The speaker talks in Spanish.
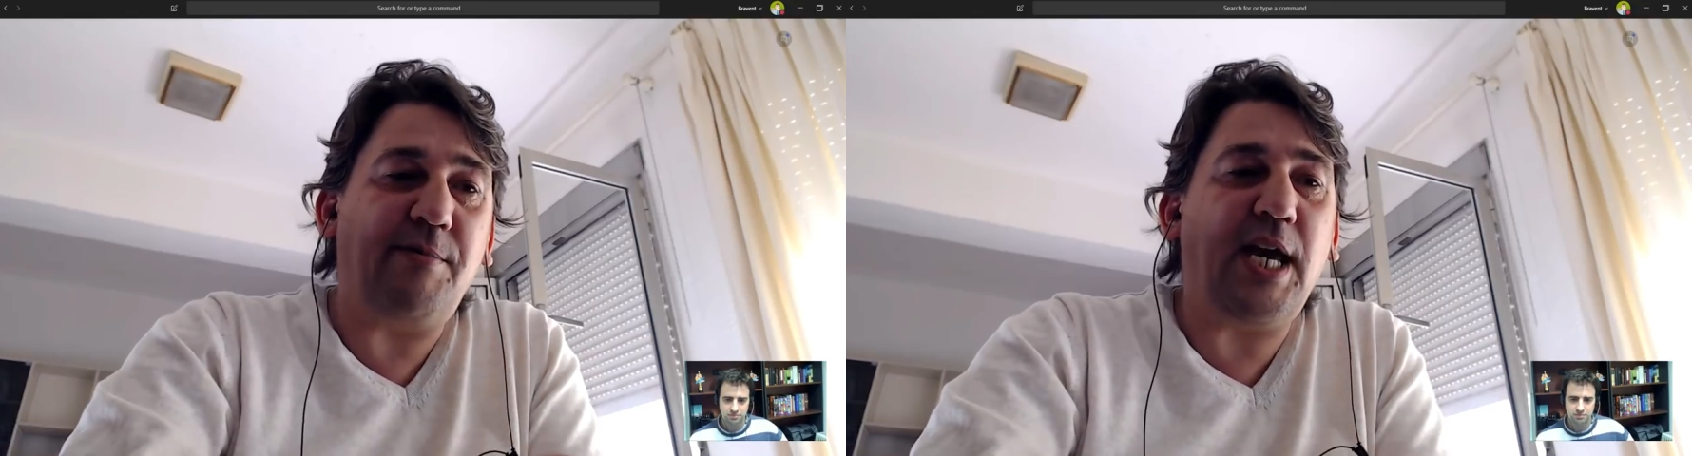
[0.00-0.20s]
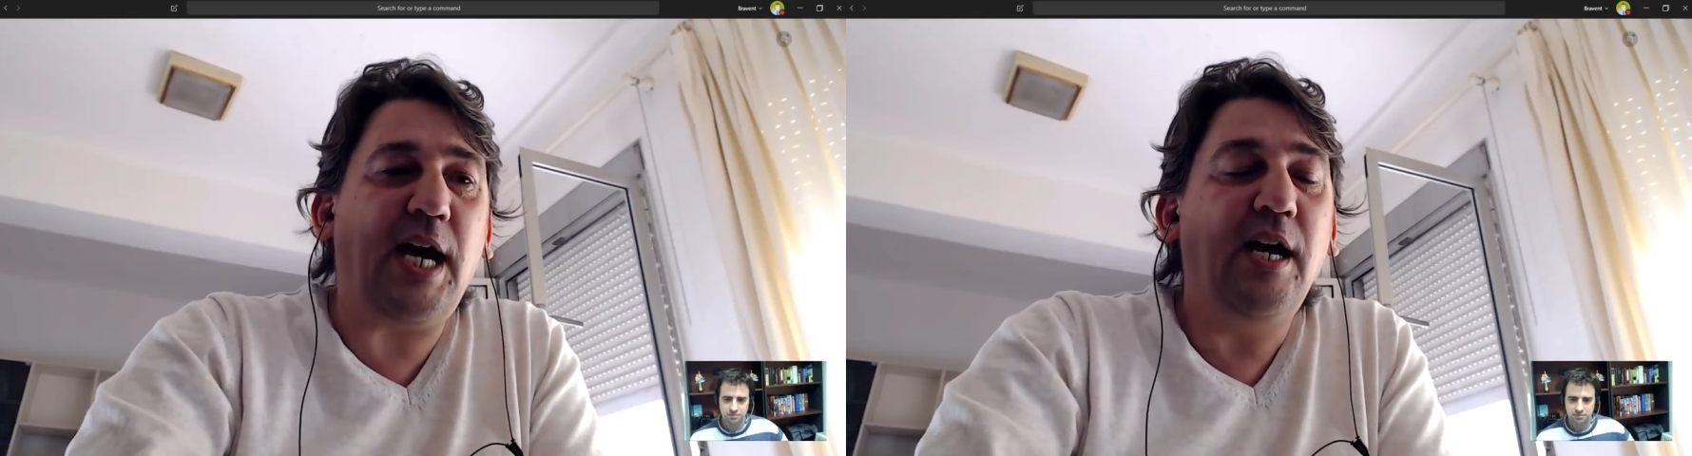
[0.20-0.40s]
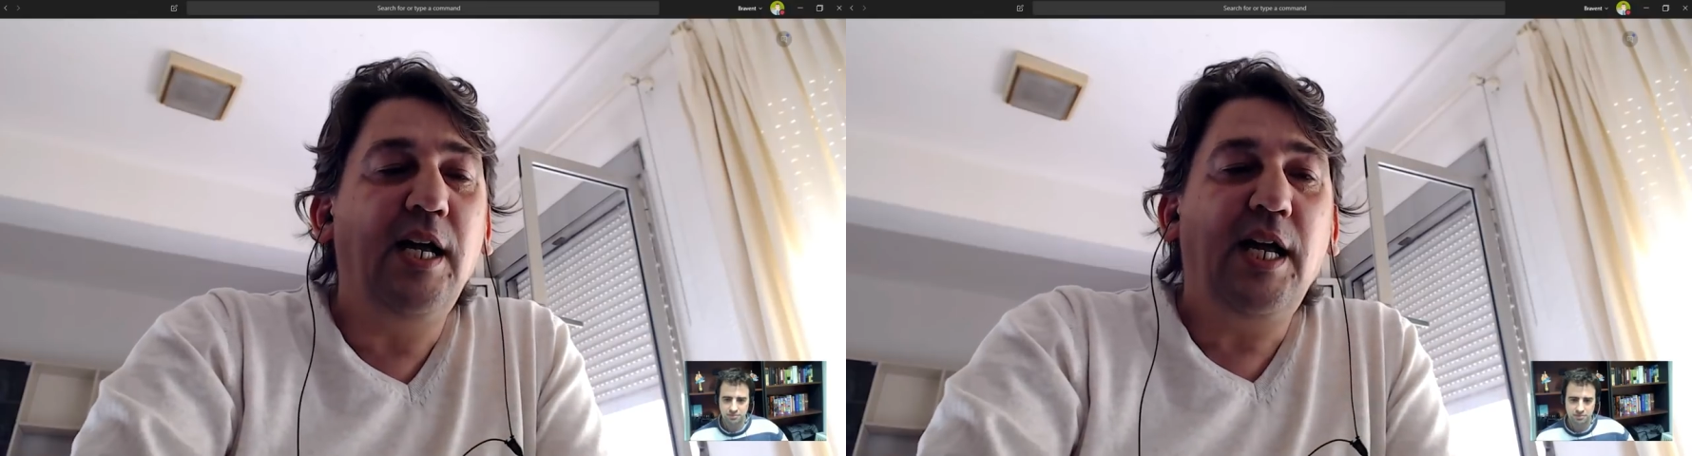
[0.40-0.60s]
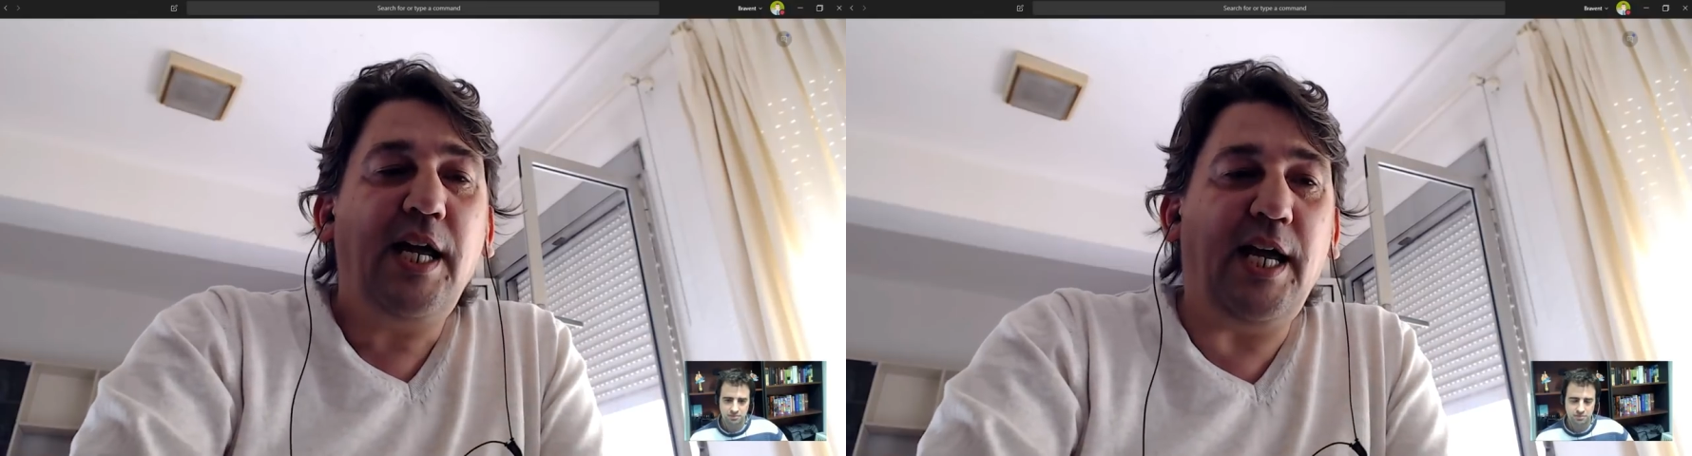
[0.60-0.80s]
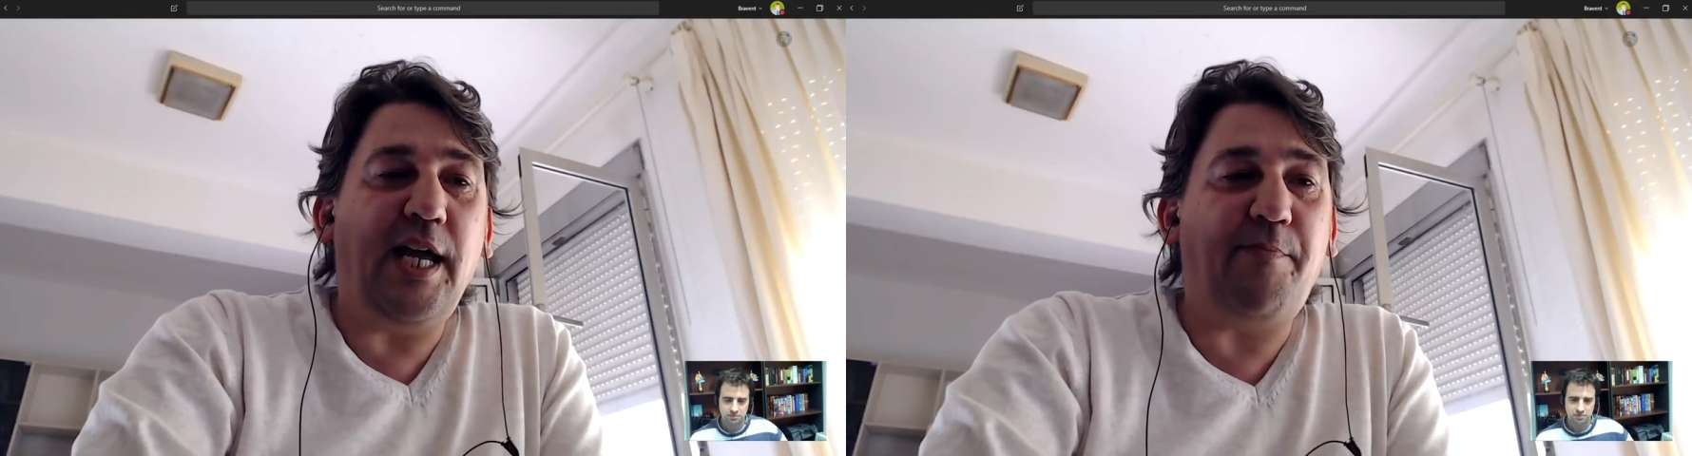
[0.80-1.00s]
Había
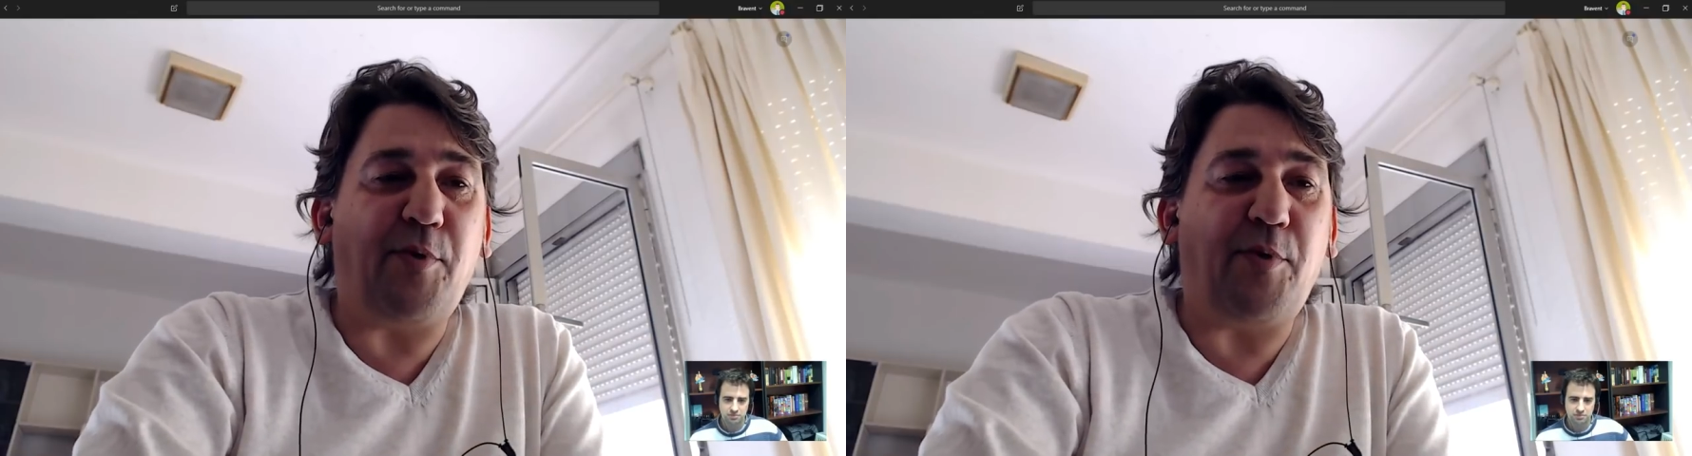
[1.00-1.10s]
eh,